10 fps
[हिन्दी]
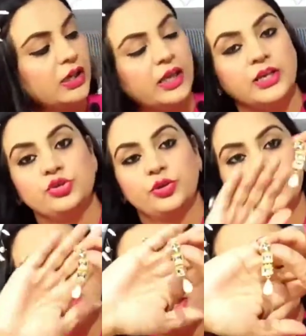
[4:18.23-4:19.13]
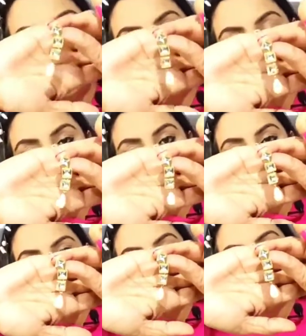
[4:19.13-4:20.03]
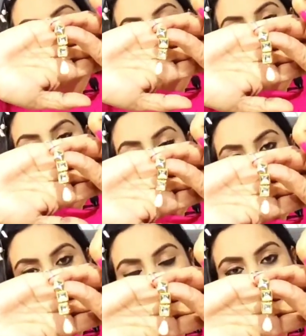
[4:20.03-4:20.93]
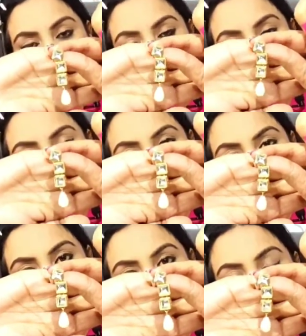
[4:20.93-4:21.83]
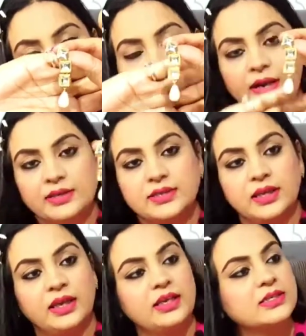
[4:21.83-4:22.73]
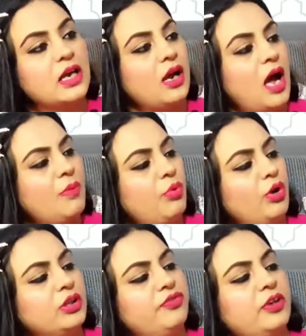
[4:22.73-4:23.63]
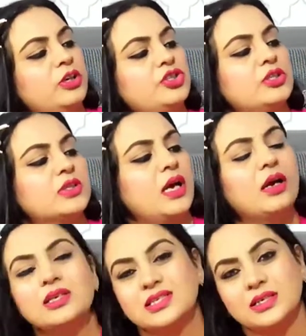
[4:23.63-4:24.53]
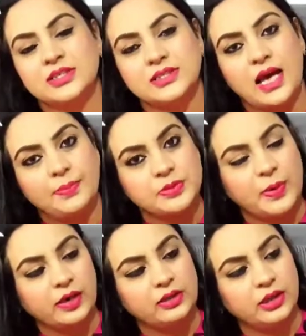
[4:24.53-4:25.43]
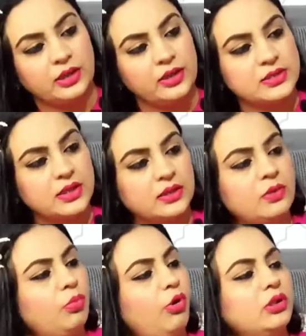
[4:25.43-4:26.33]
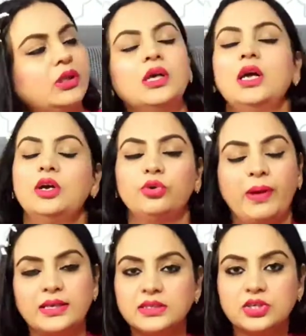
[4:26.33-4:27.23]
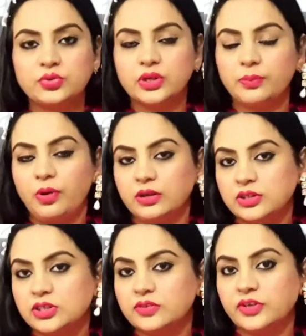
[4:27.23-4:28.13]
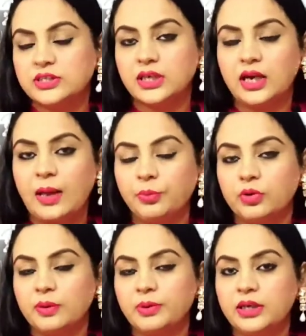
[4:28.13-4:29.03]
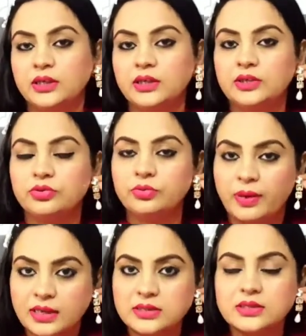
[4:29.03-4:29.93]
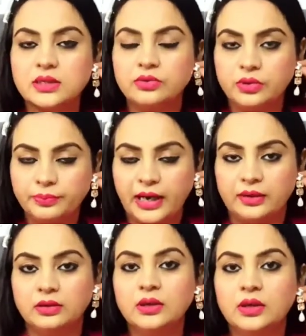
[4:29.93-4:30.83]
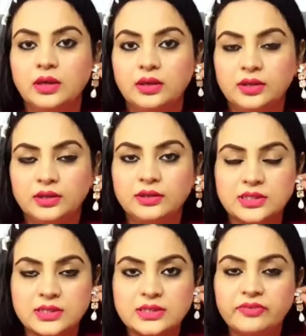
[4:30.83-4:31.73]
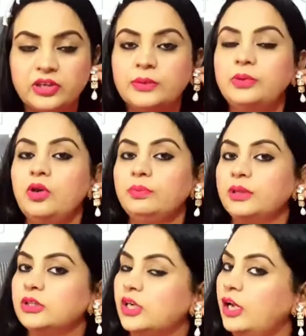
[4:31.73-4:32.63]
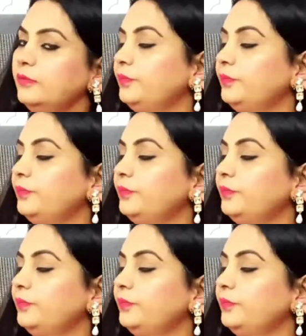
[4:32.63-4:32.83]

ये छोटे से इयर हैं इसके साथ अवेलेबल फ्रेंड्स देखिए बड़े प्यारे से हैं इसका काम बहुत ही फिनिश इसका जैसे आप स्पार्कल देख रहे हैं इसके अंदर बहुत ही रुबांस की ज्वेलरी बहुत अच्छी है फ्रेंड्स अगर आपको कभी लेनी है तो रुबांस इज़ अ गुड ब्रांड दिस इज़ अवेलेबल ऑन मिंत्रा